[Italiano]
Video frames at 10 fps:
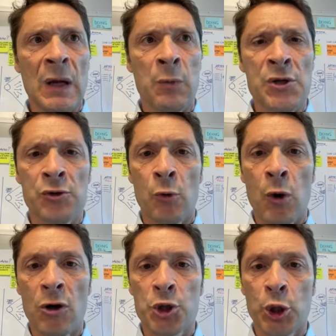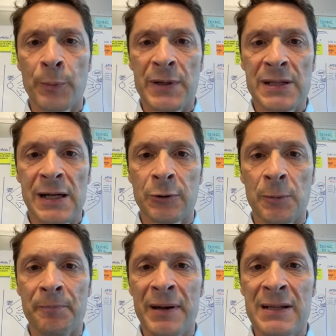questo workshop è stato
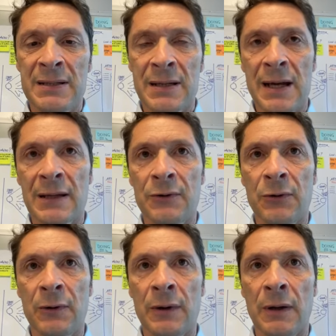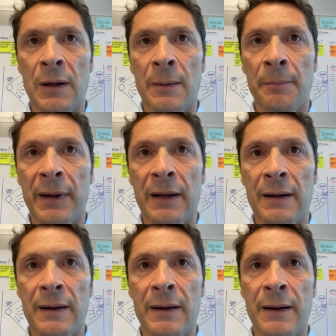pensato
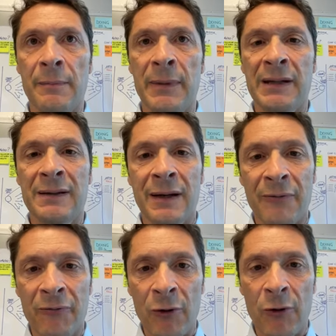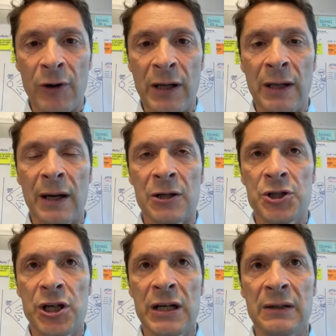per mettere voi al
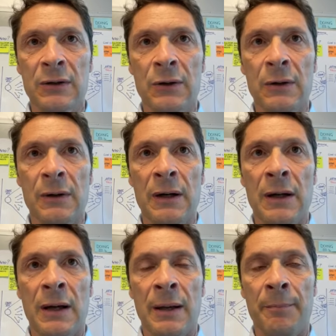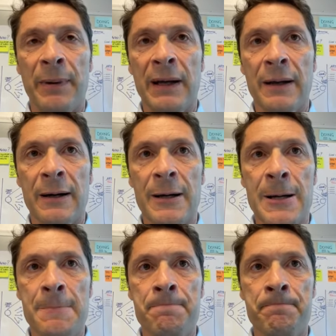centro,
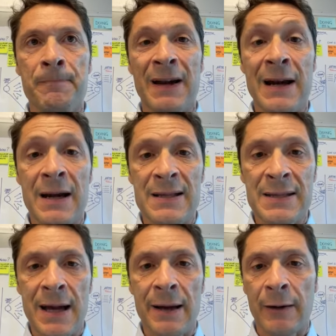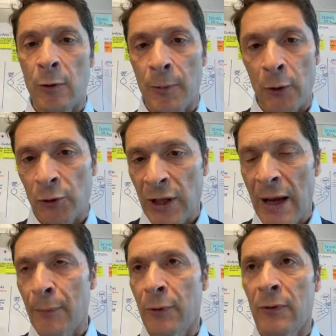per realizzare col poco
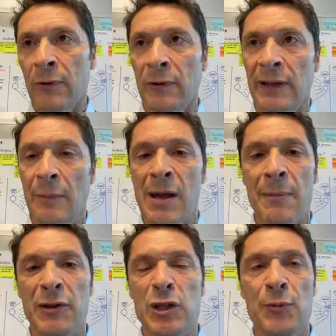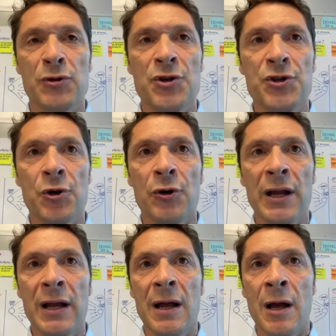tempo che abbiamo a
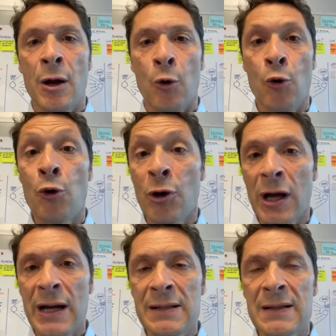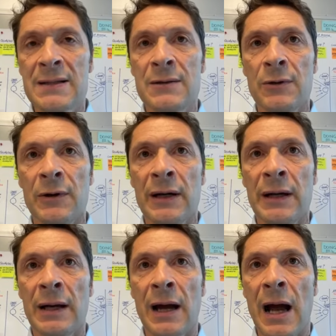disposizione
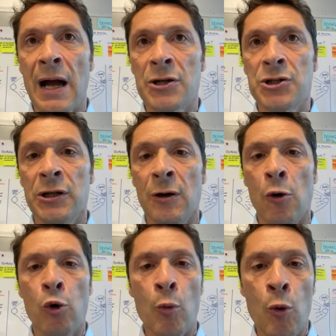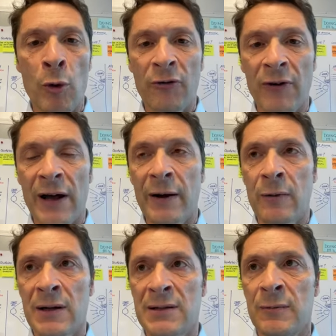un'organizzazione agile o comunque fare
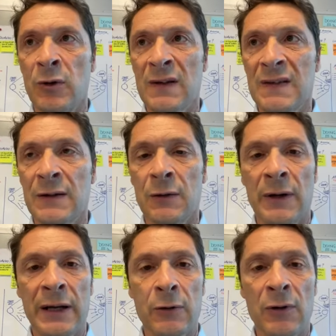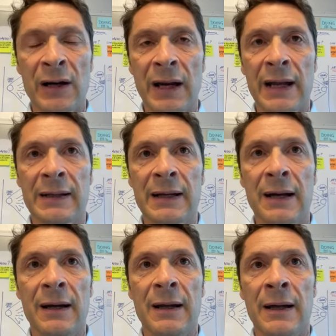una simulazione
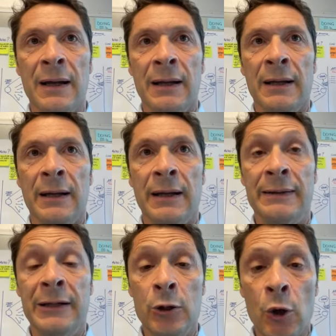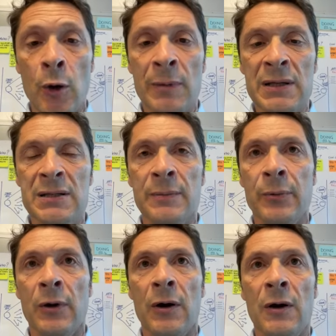concreta eh, di come si
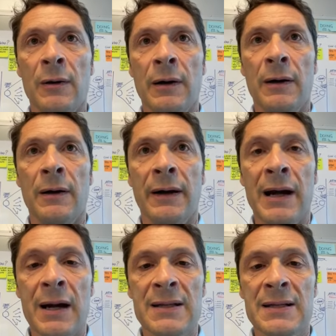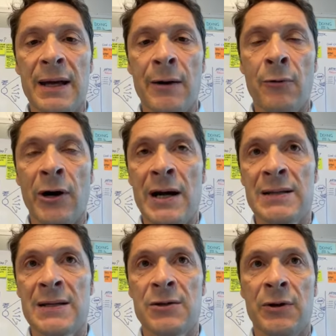può eh, realizzare
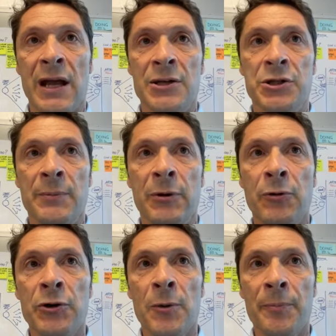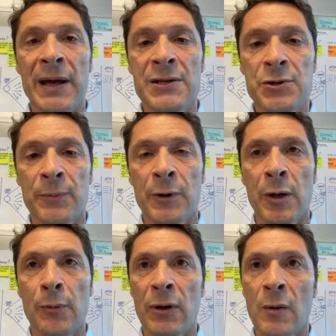un'organizzazione agile. Per cui io penso
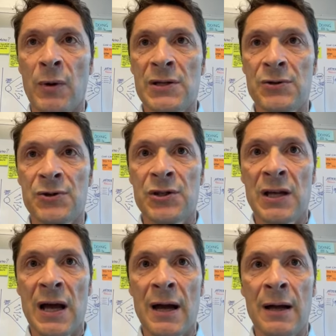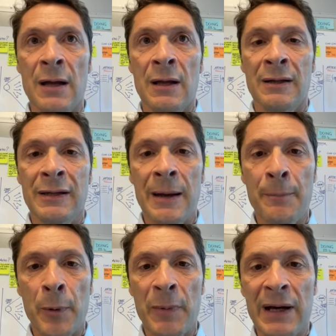proprio che questo sia
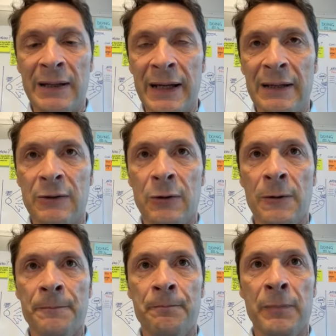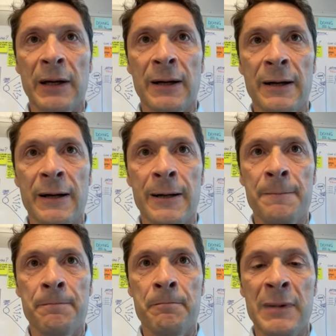tempo benedetto
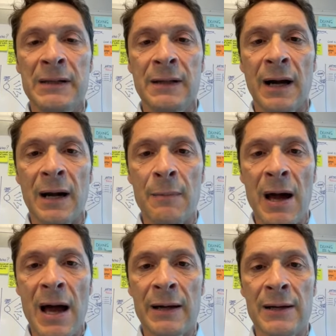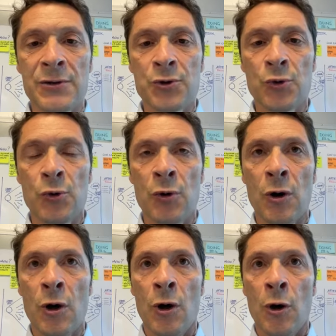per mettere le mani su
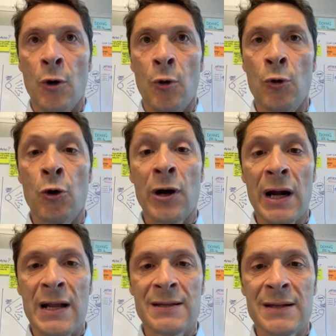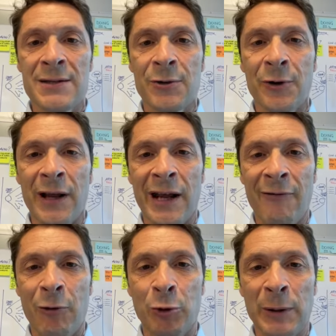un'organizzazione
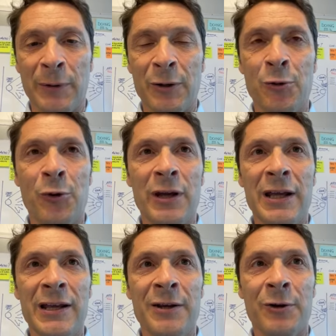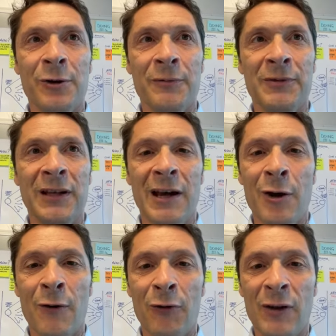evoluta. Per cui io ti
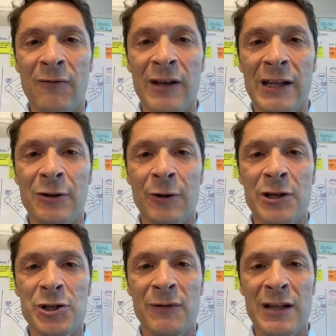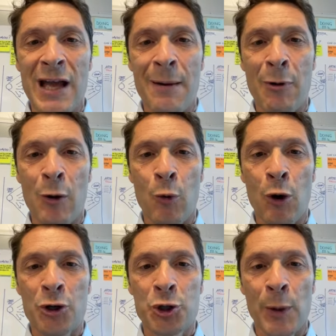rinnovo l'invito e ci vediamo al
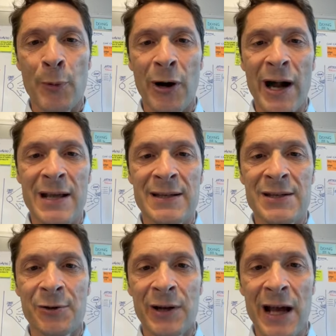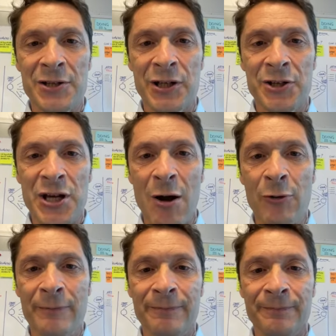workshop Organizzazione Agile.
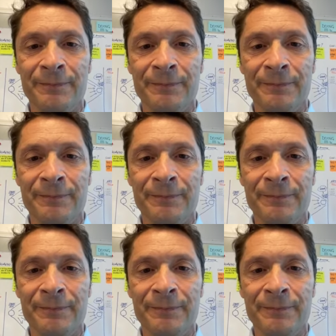Ciao!